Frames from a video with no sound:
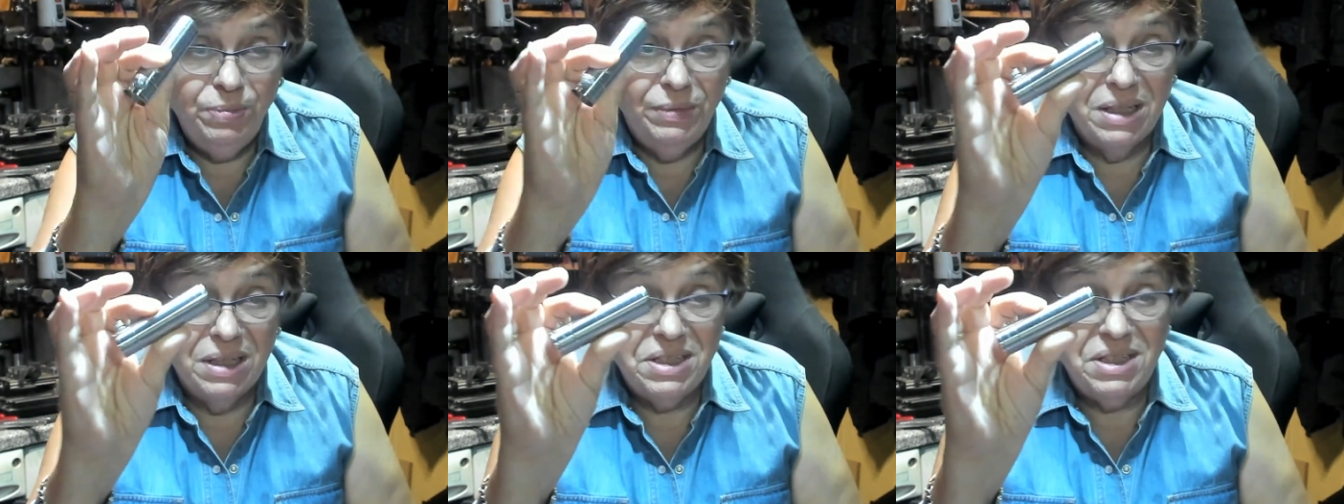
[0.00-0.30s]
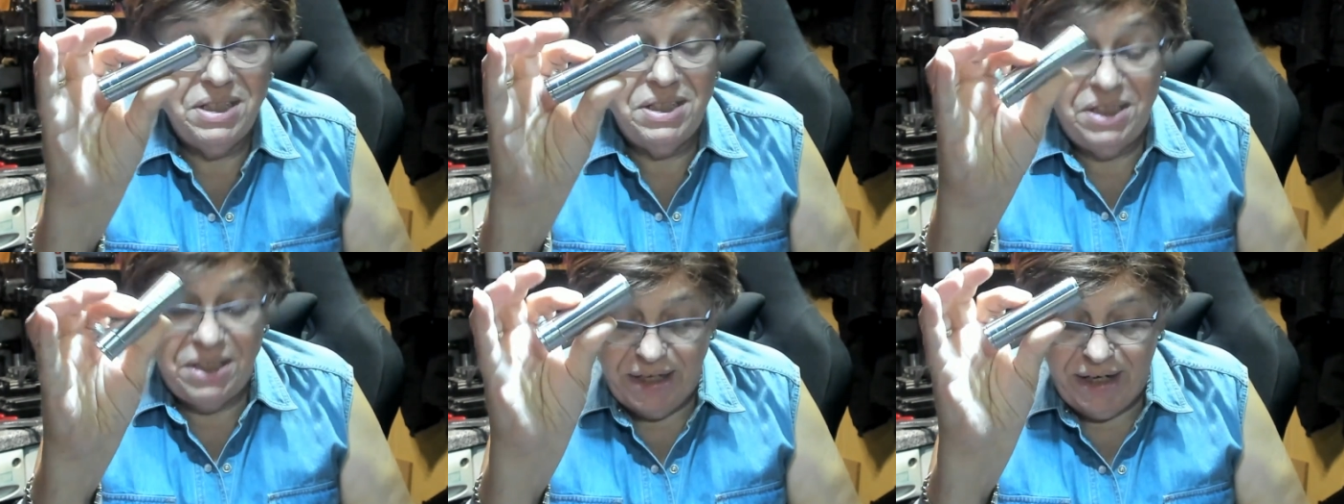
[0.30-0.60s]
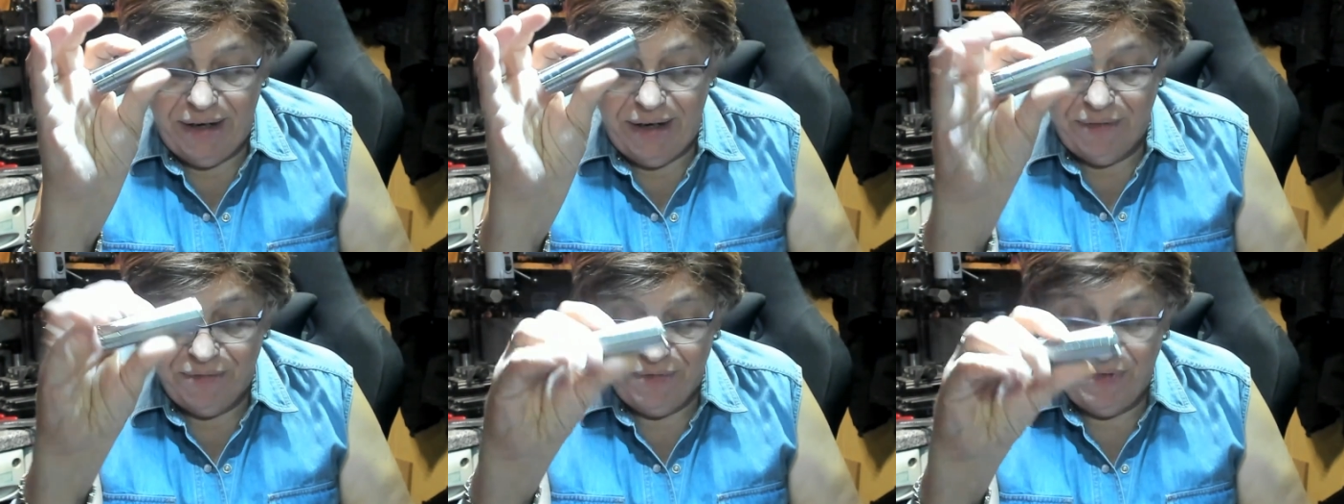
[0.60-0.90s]
das ist ja
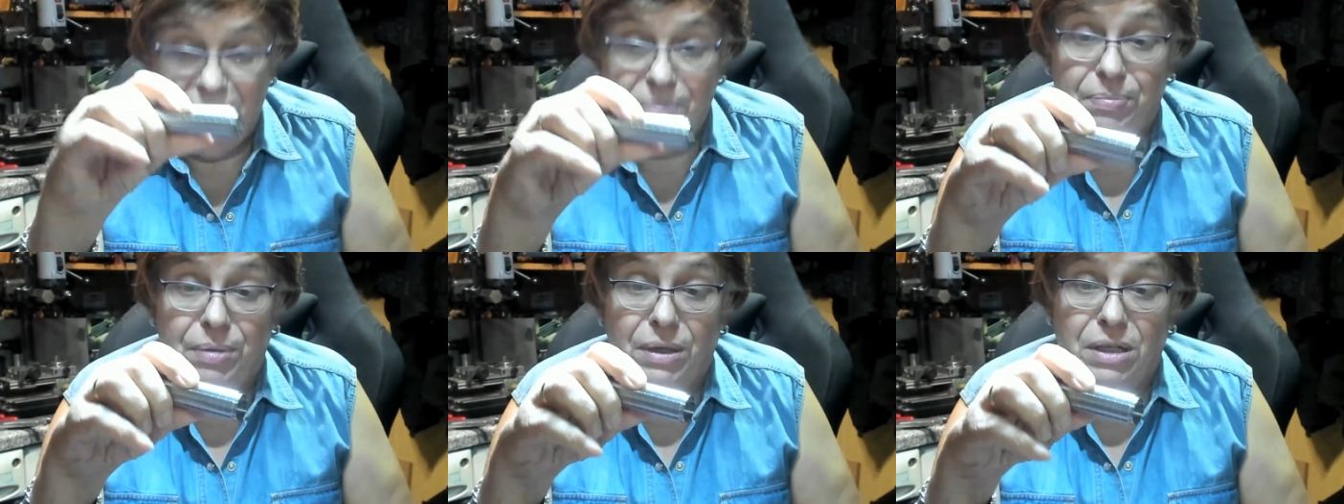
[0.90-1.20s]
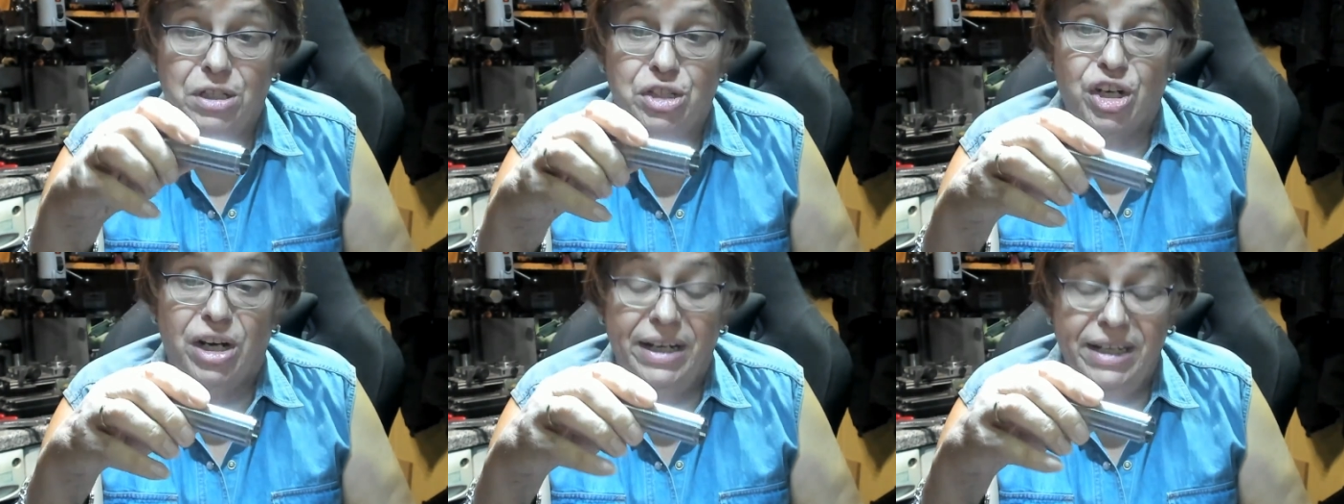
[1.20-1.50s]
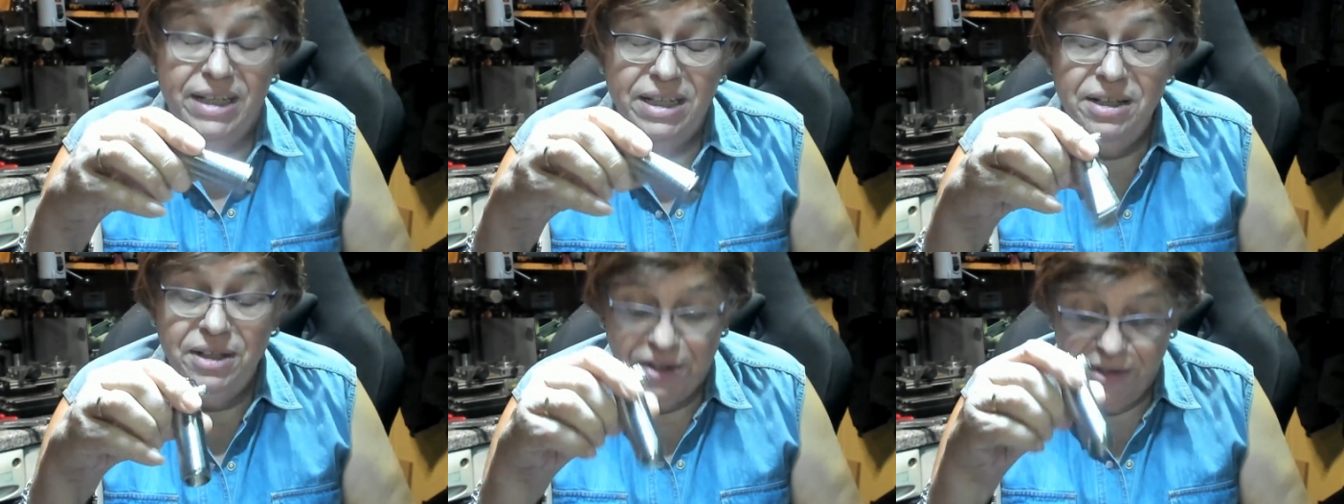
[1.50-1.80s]
der Weber
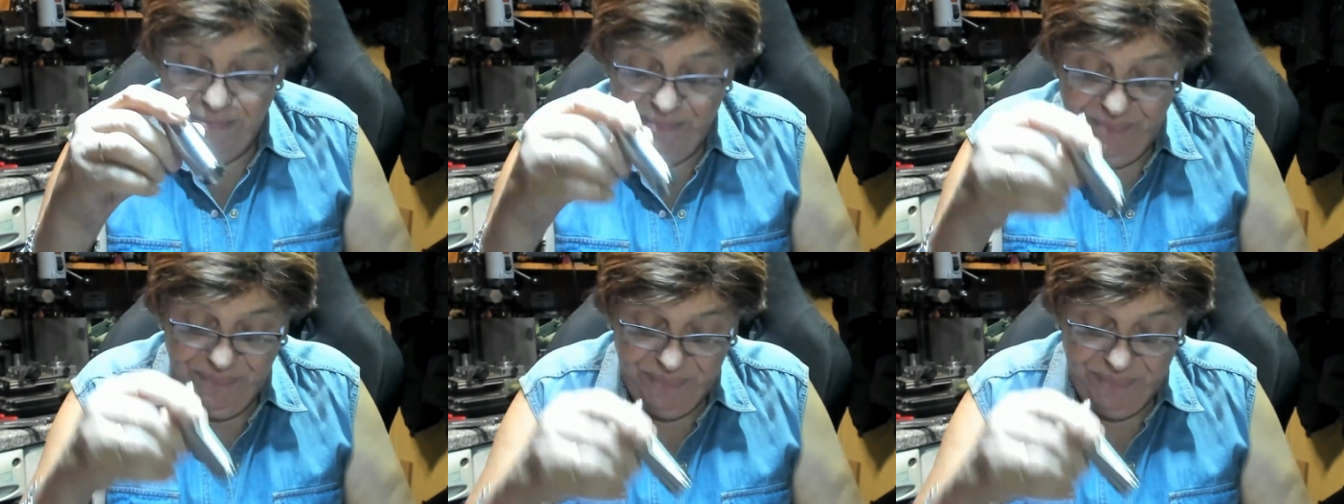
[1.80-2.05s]
Giant.